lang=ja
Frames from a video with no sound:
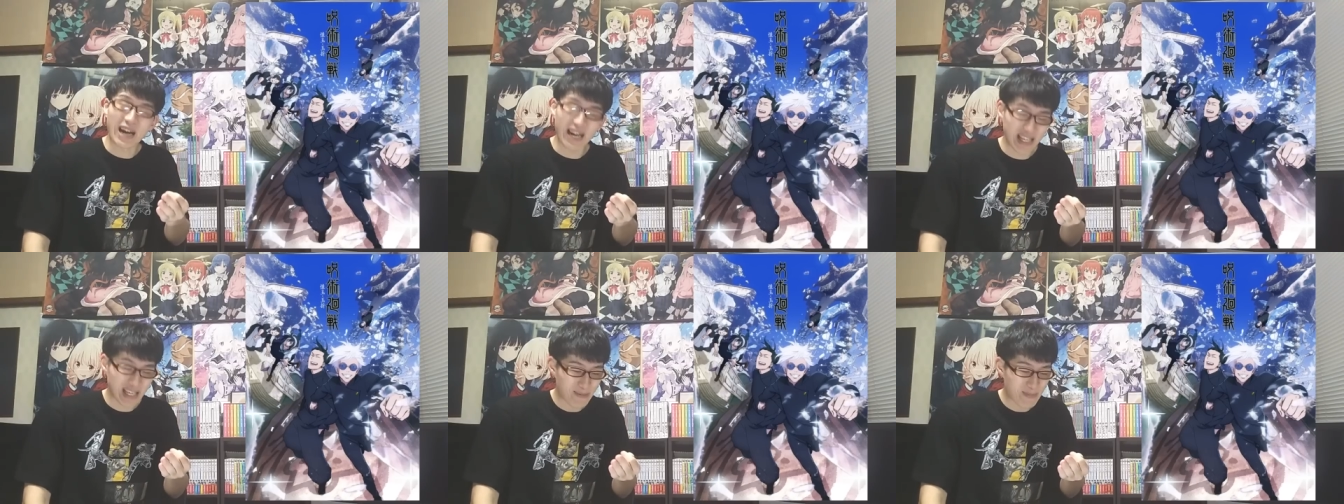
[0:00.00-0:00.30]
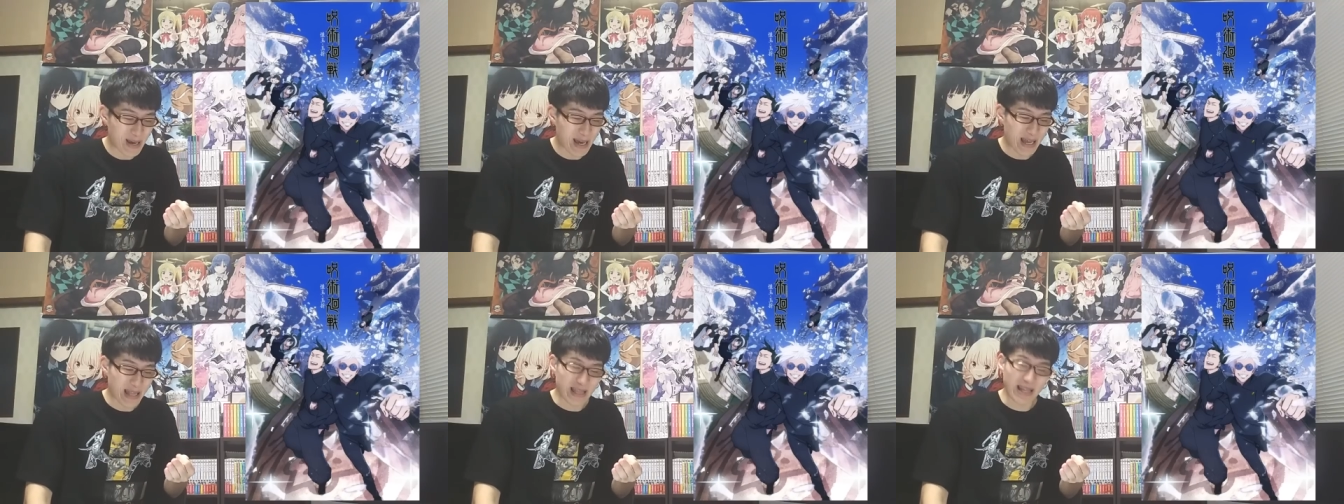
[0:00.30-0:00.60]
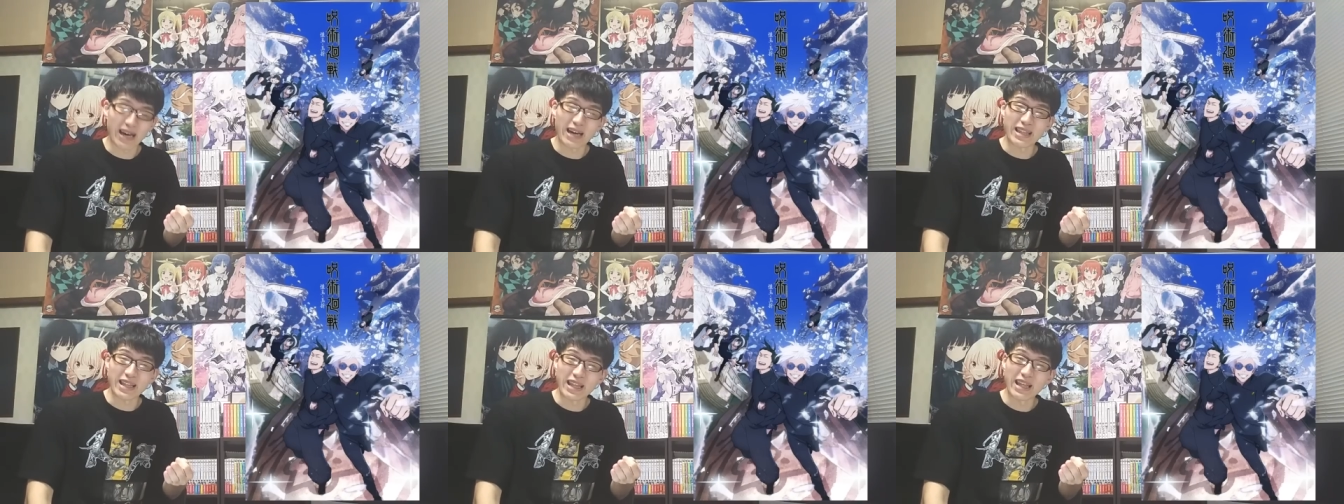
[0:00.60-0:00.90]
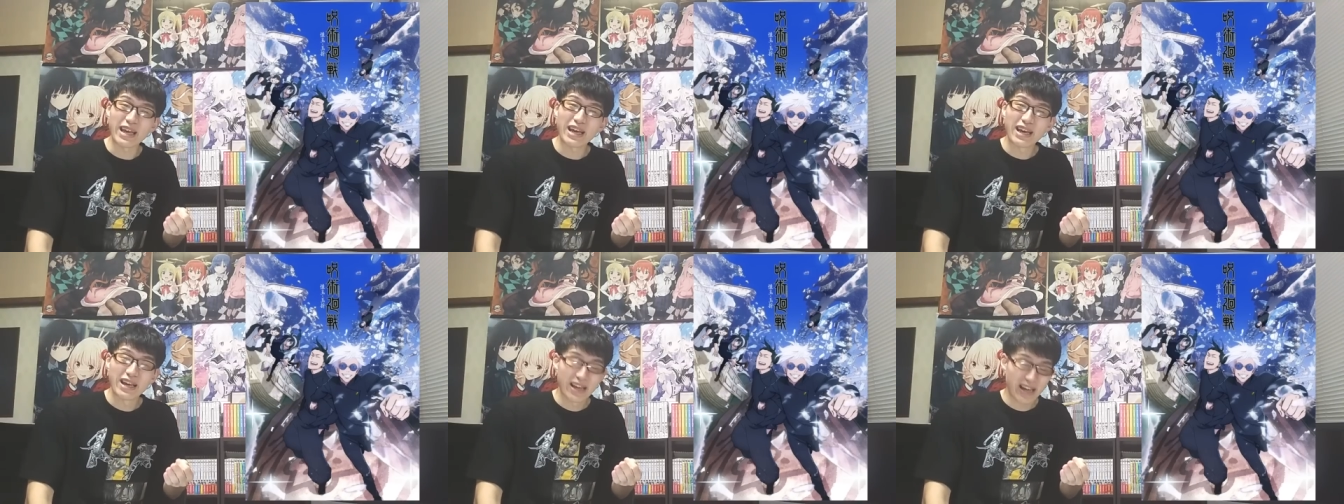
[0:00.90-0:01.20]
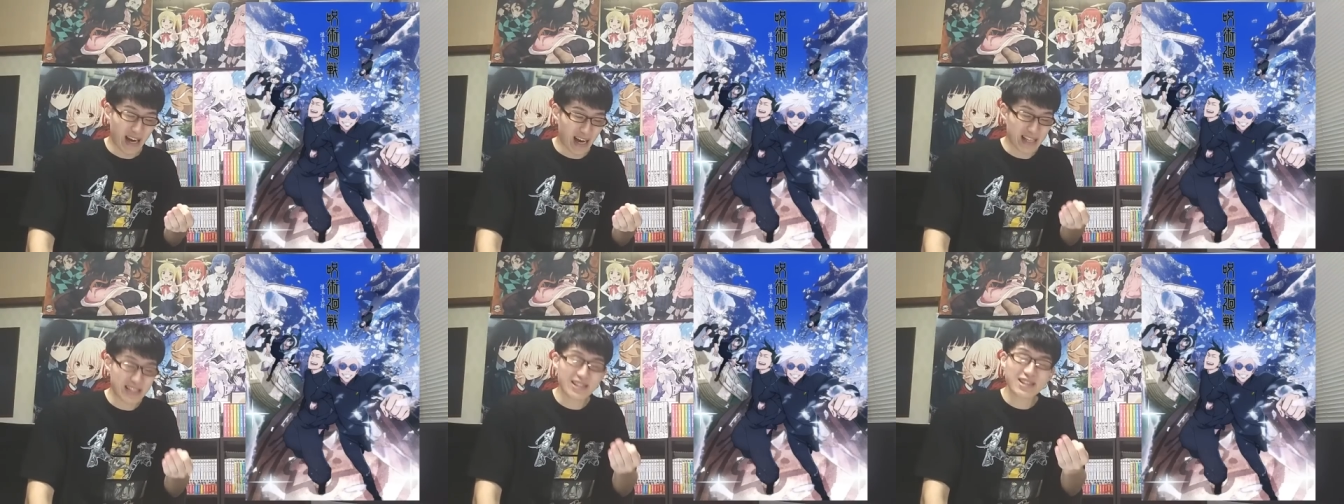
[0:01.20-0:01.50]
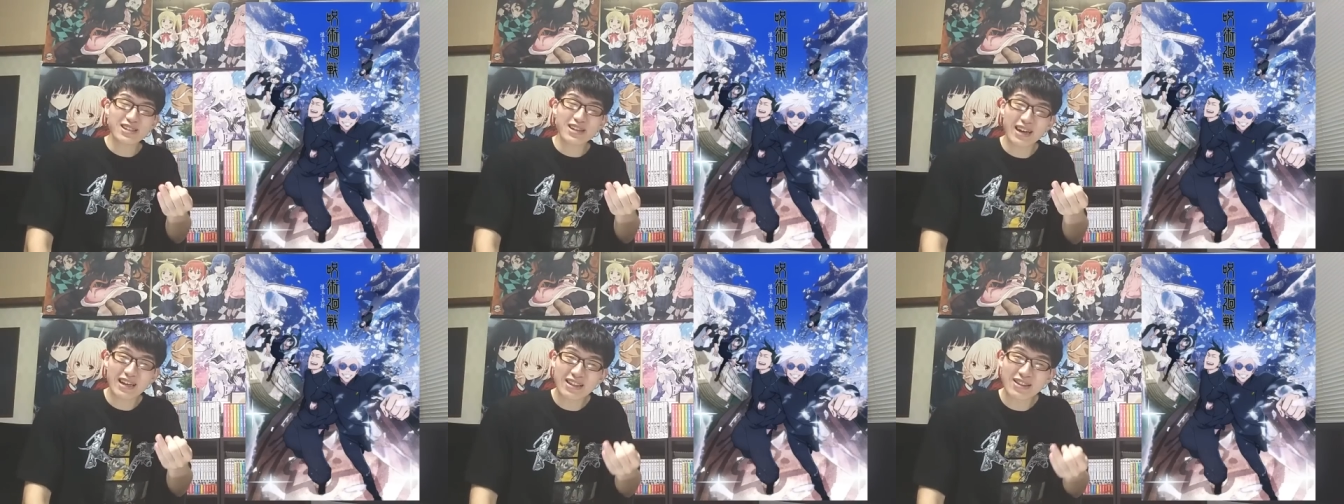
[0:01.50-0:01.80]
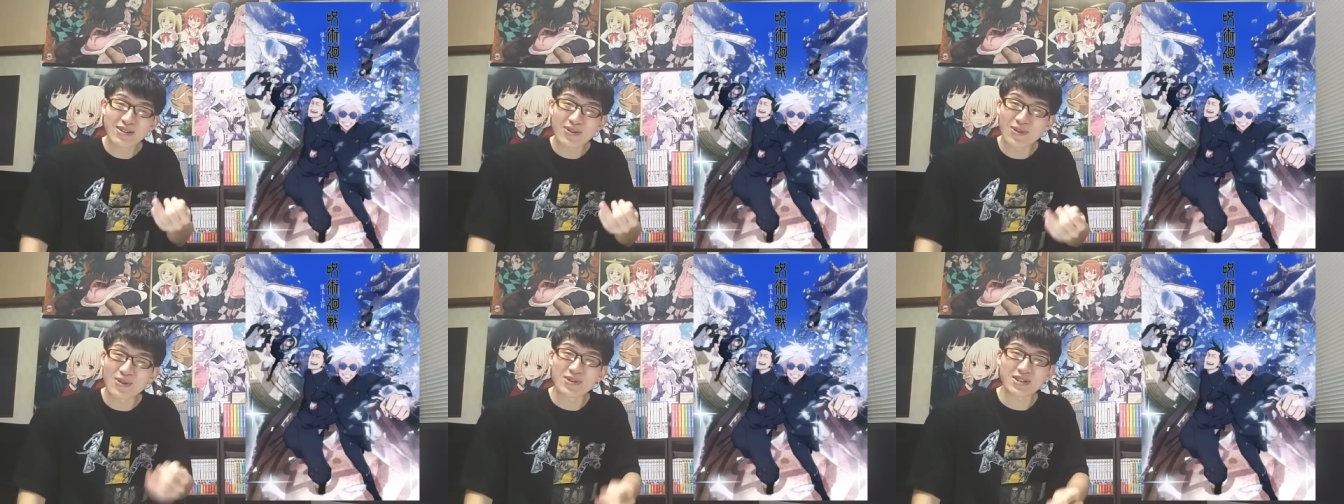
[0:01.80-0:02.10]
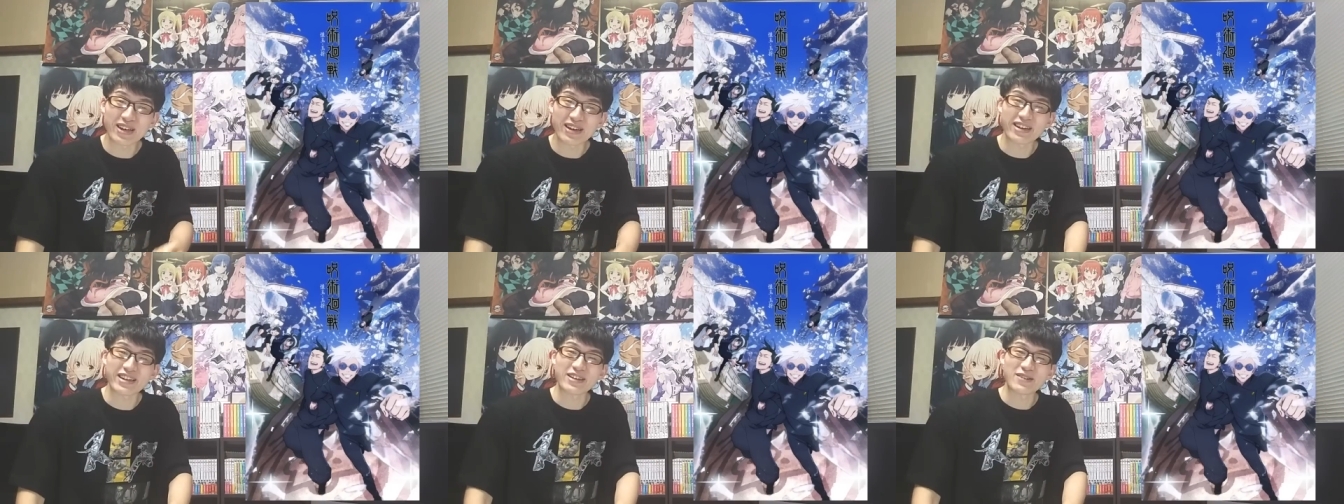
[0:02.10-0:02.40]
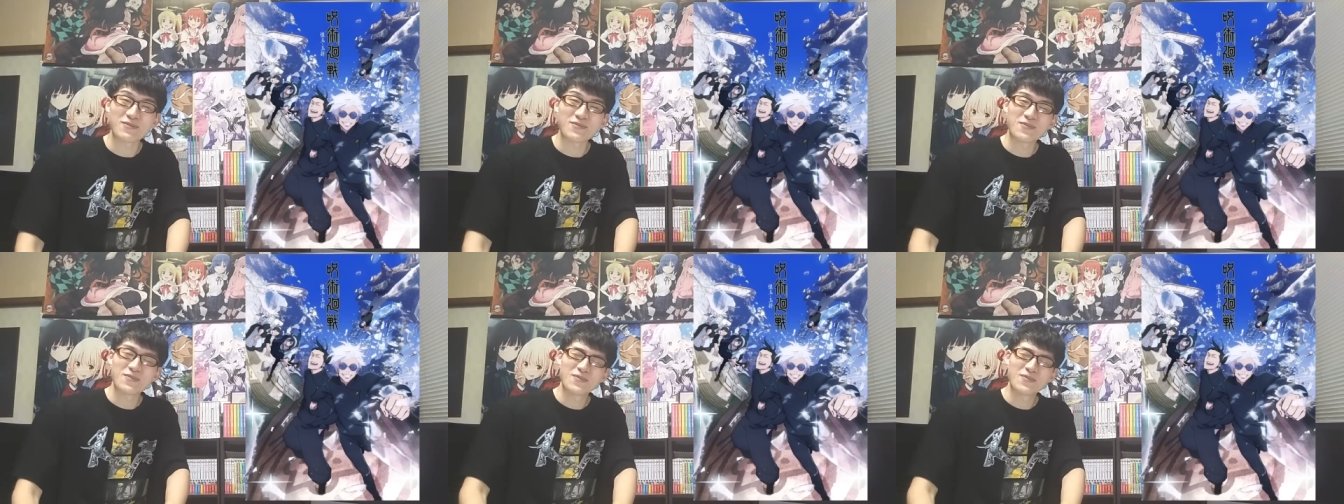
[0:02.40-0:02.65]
アニメーターでね、初監督作品。